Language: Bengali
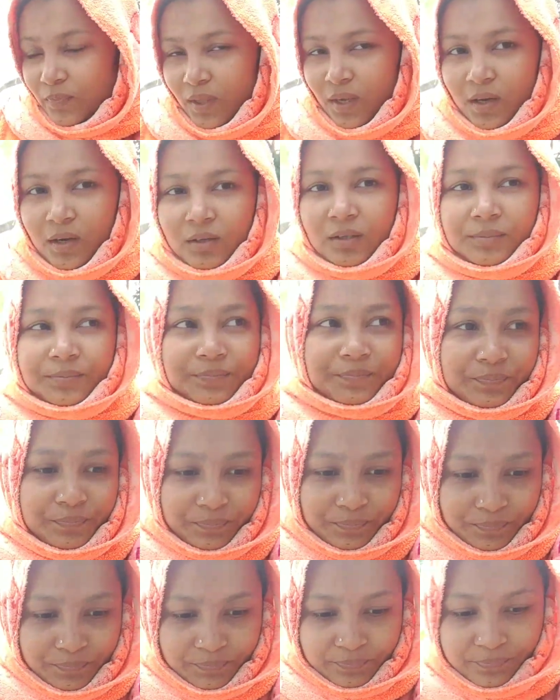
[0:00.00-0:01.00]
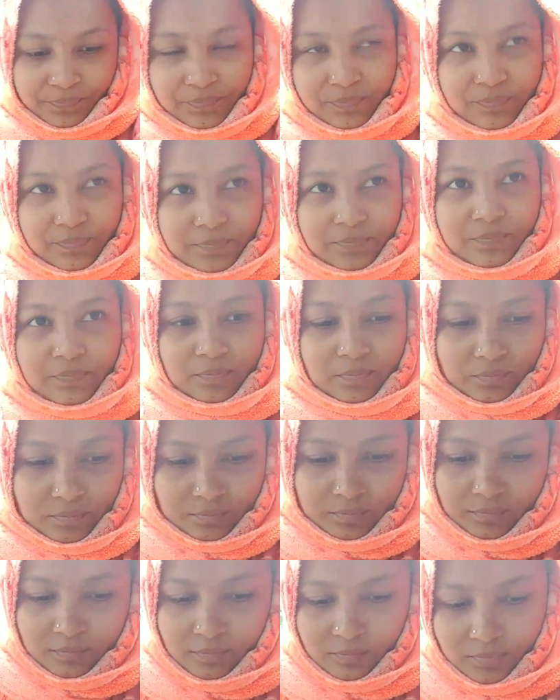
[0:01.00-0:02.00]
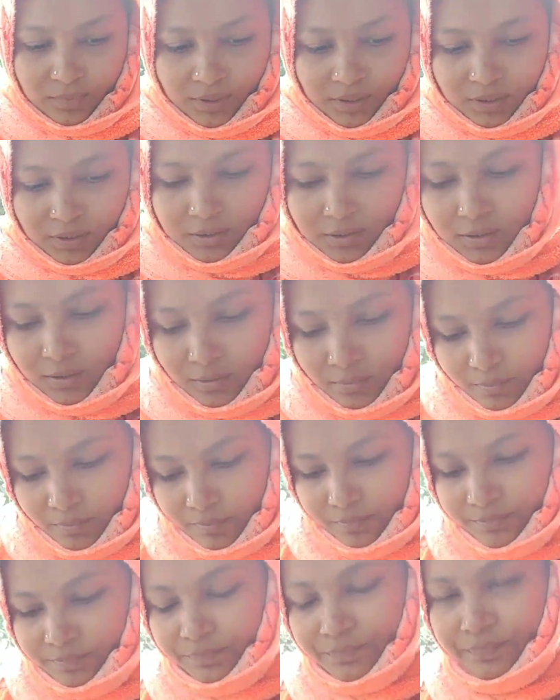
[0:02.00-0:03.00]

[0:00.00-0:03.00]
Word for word: আমি যখন খেলতে যাবো যাই